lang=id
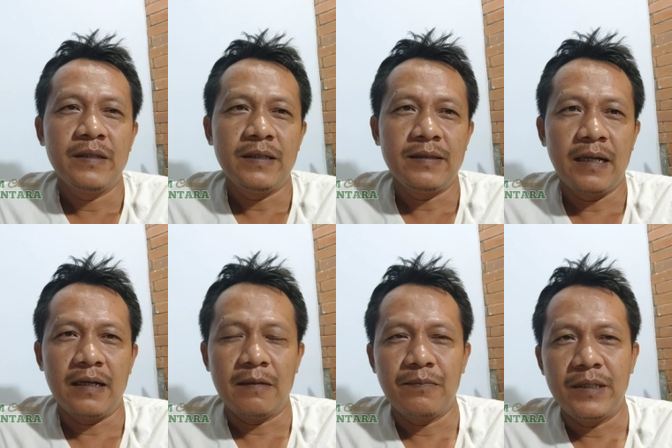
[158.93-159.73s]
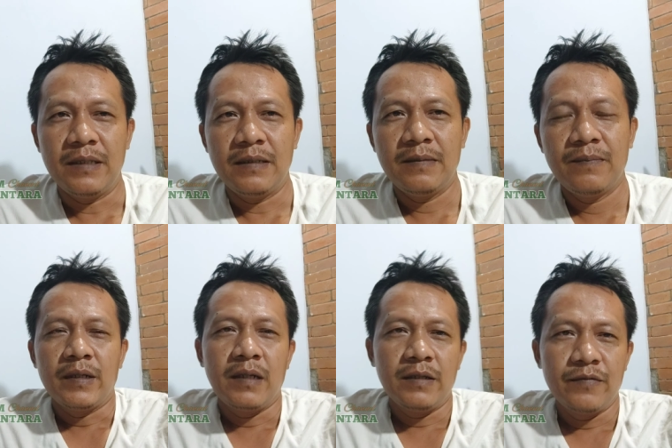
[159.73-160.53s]
ditanggapi.
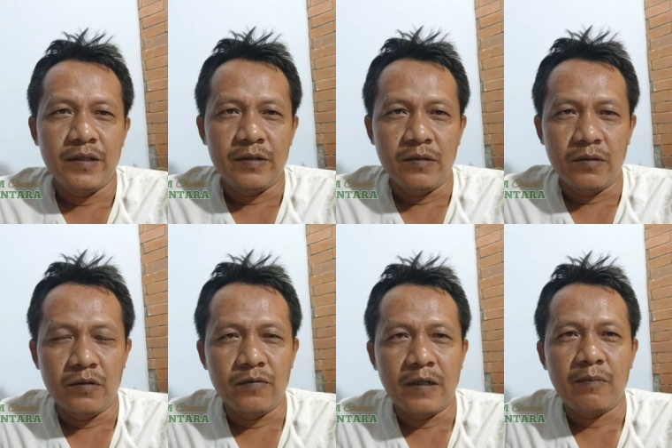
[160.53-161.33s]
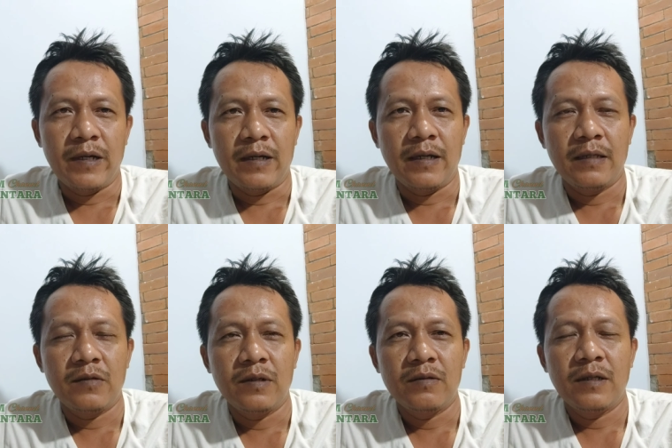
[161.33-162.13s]
Dan di video Guswat
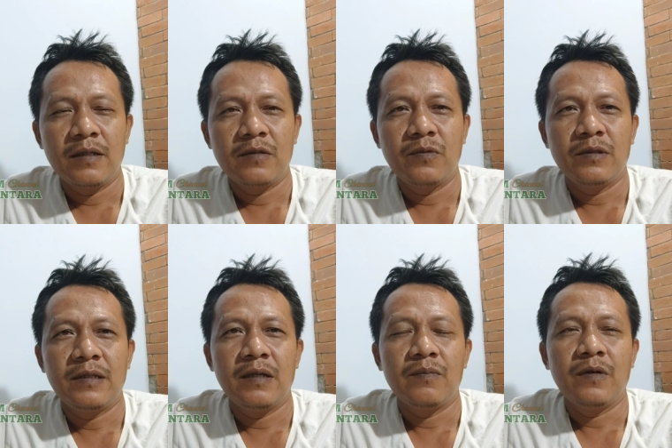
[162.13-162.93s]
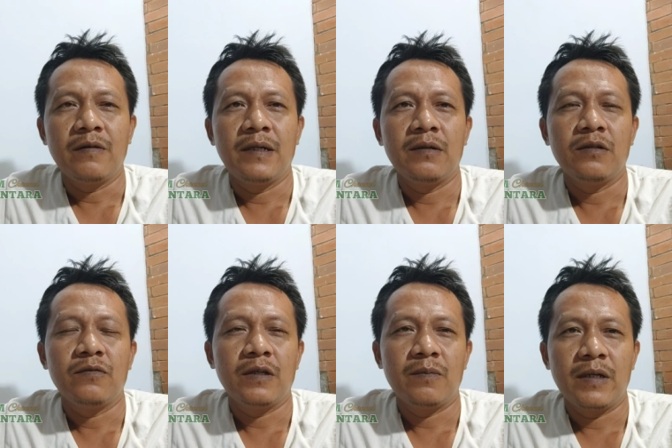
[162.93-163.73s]
Pleret juga sudah disebutkan bahwa
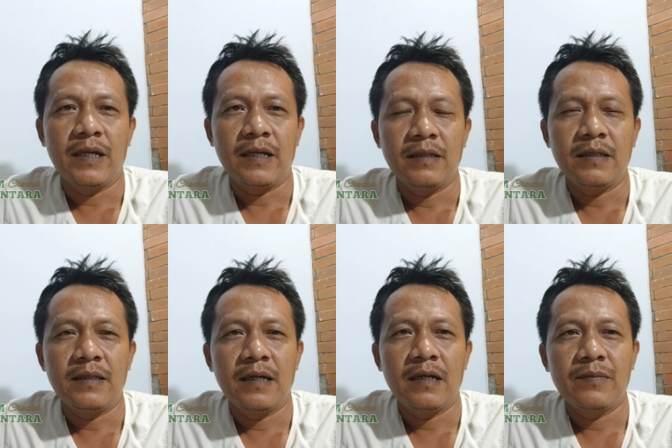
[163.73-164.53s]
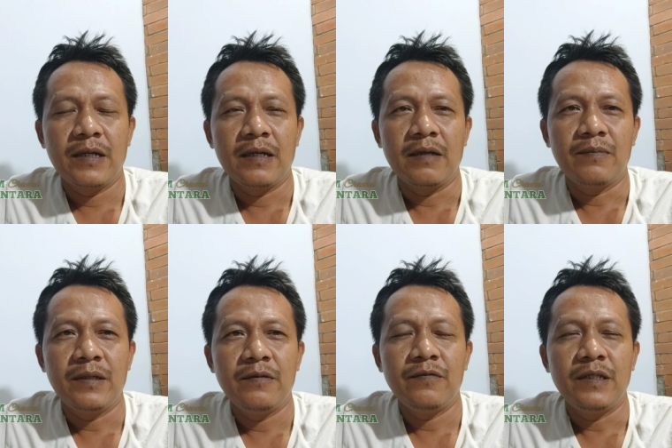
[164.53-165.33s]
Guswat Pleret tidak akan
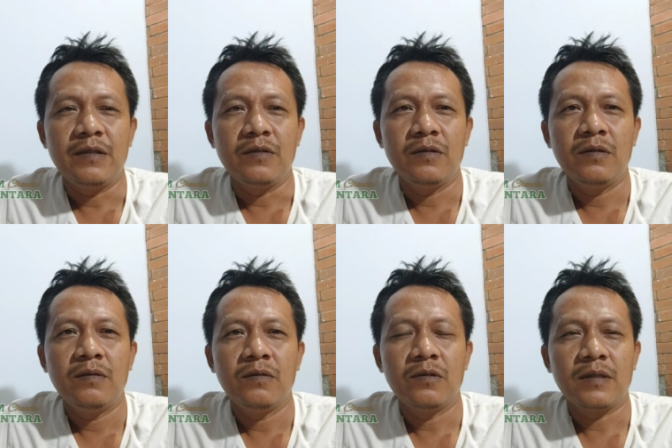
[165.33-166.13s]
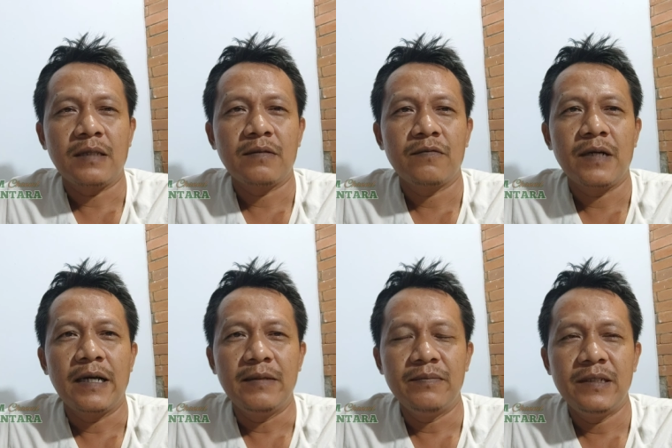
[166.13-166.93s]
menanggapi video Ustadz
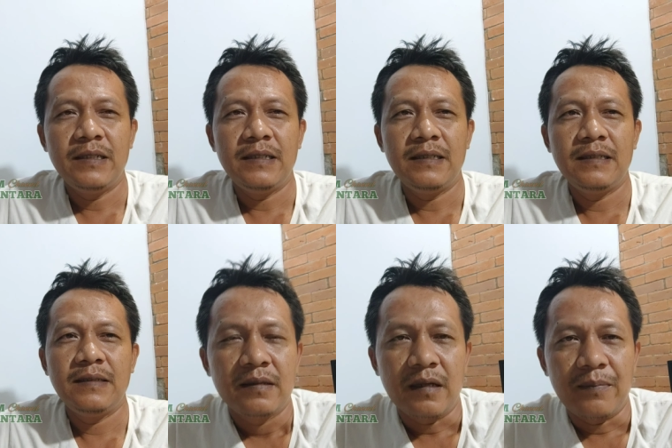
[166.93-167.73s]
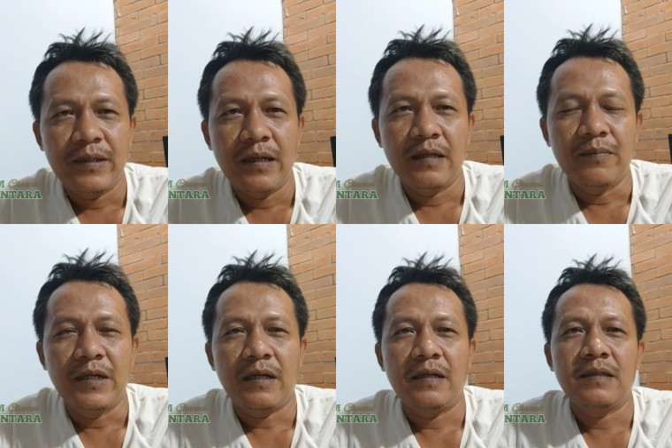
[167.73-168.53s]
Fahim ini. Tapi Anda
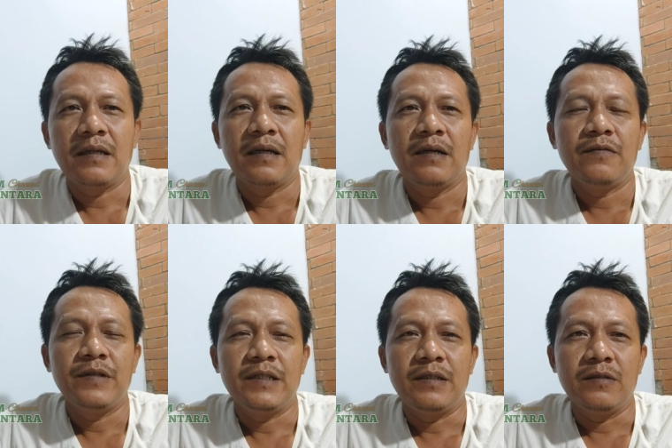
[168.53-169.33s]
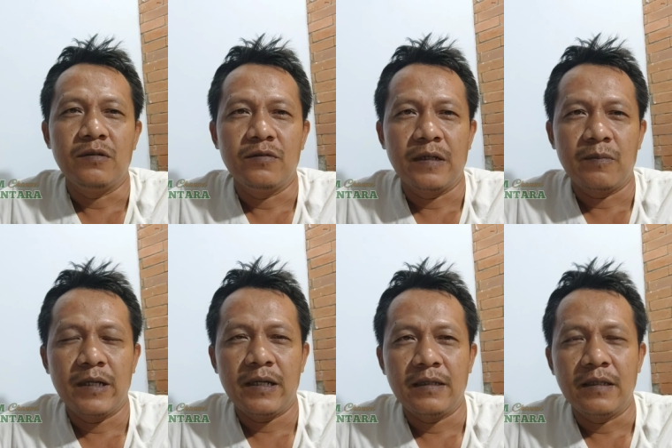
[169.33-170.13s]
merasa video Guswat
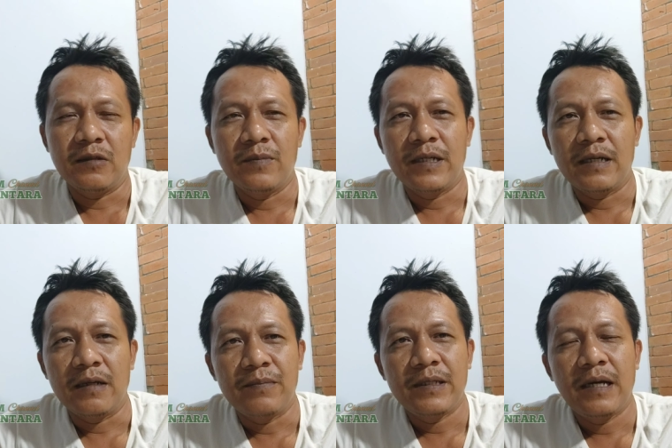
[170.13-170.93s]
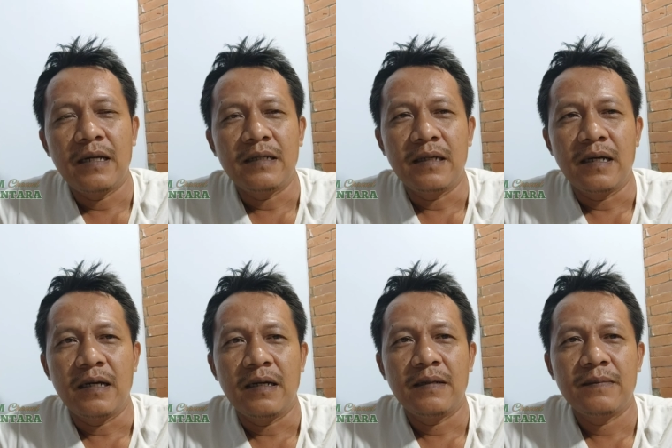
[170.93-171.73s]
Pleret itu menanggapi
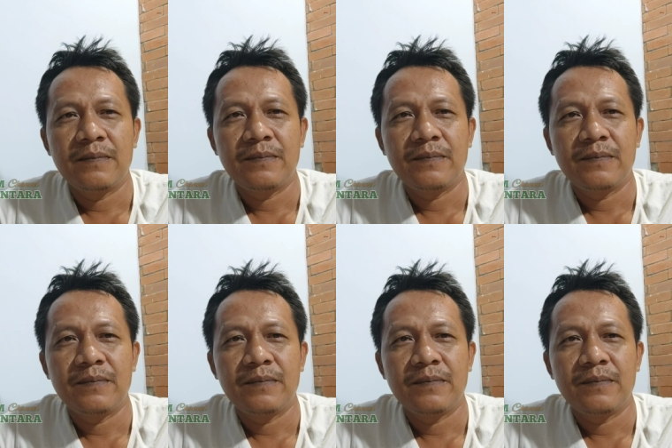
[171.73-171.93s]
Anda